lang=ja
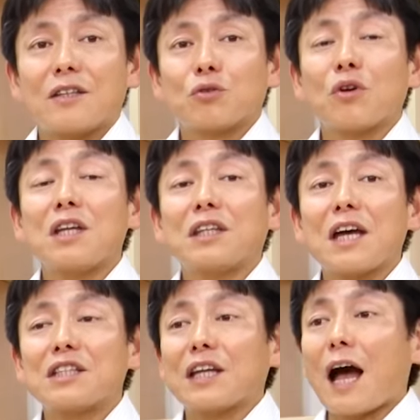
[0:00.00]
それに
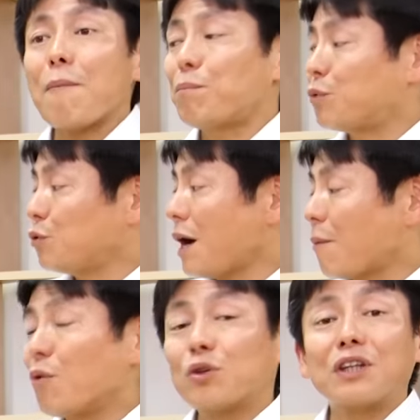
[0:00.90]
対してアップル
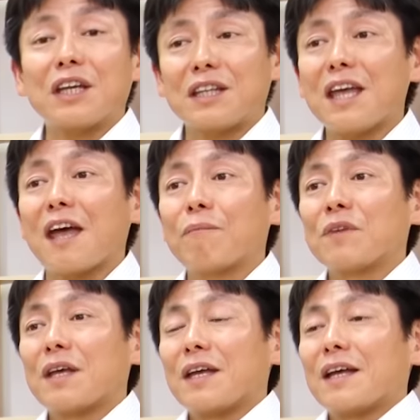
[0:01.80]
は持っていて、
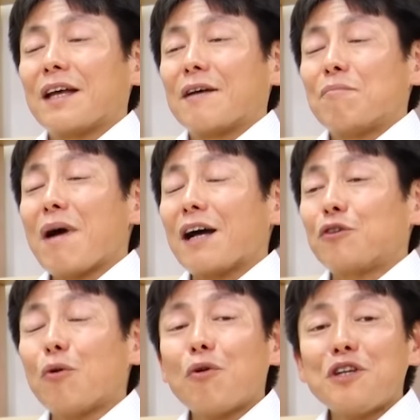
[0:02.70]
まあ
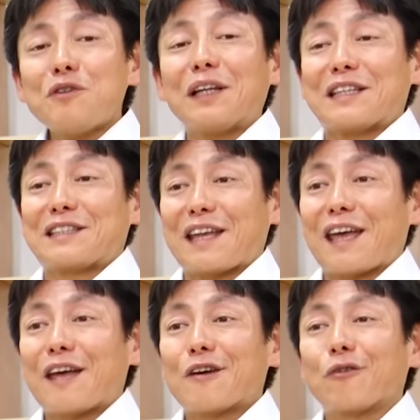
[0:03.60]
容易にはです
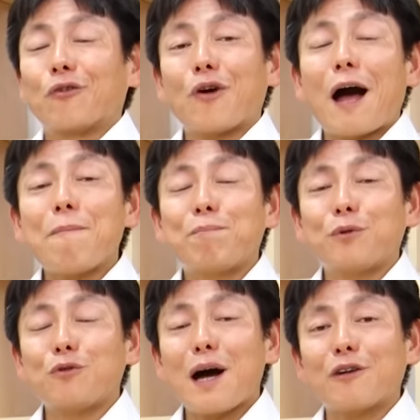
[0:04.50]
ね、この
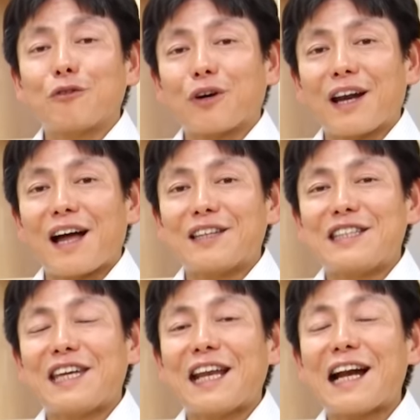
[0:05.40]
アップルワールドから
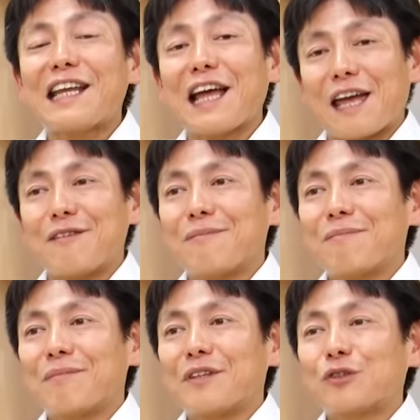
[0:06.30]
逃げられない、
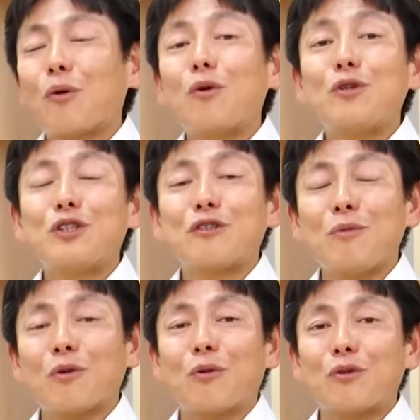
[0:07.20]
そういう仕
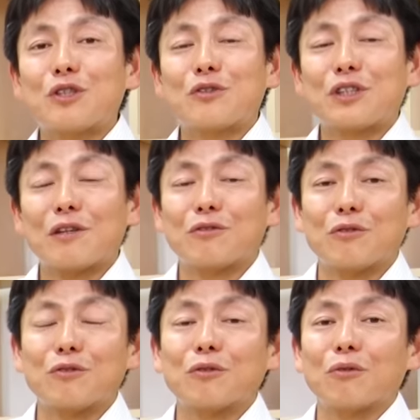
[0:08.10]
組みを構築している
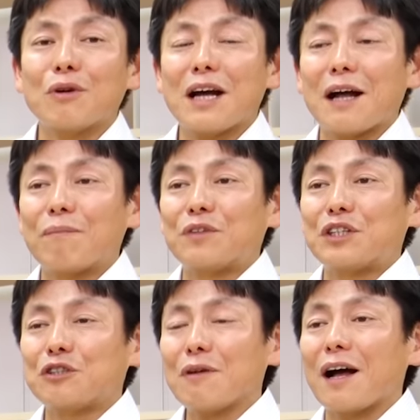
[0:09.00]
というところが、
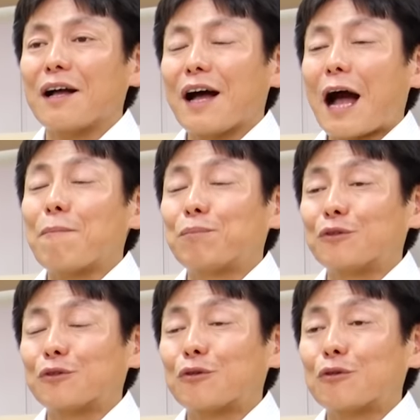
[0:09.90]
実は
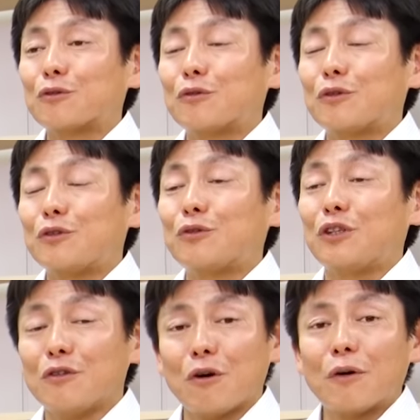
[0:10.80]
アップルの競争優
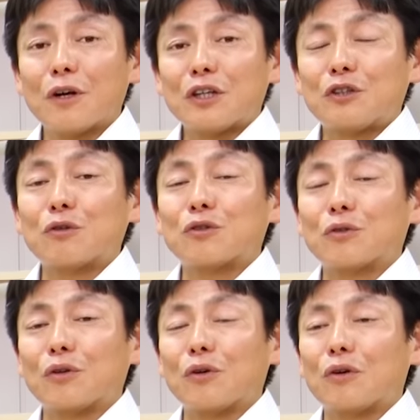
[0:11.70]
位の一つ
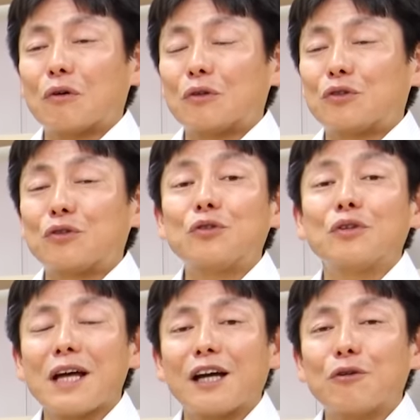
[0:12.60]
の重
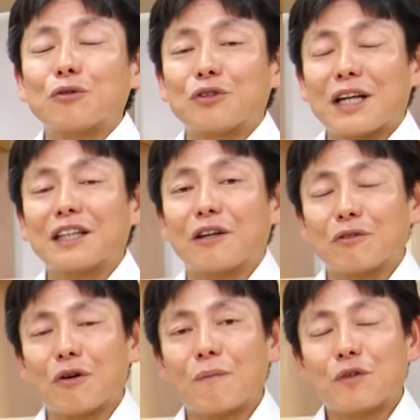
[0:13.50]
要な要素になっていると